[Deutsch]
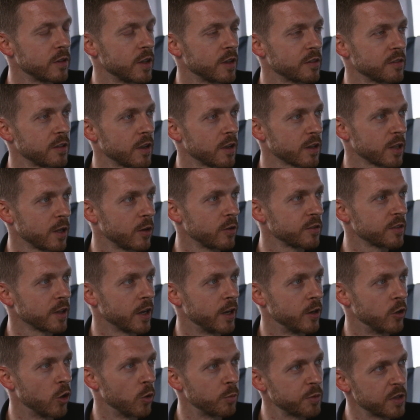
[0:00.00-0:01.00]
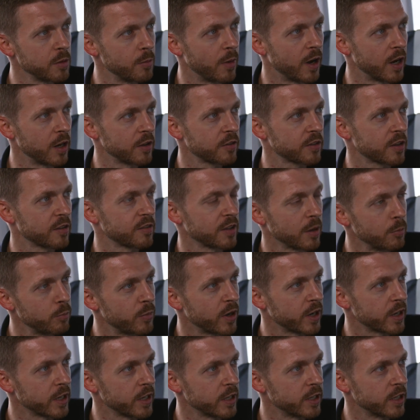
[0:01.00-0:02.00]
dass daraus ein optimales
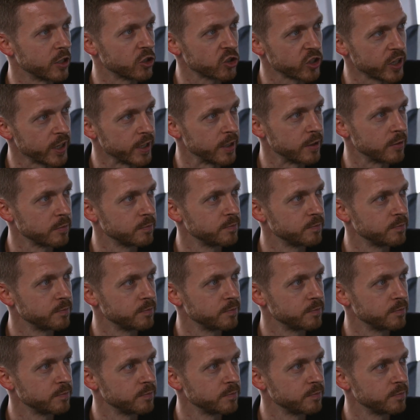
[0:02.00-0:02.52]
Gesamtpaket entsteht.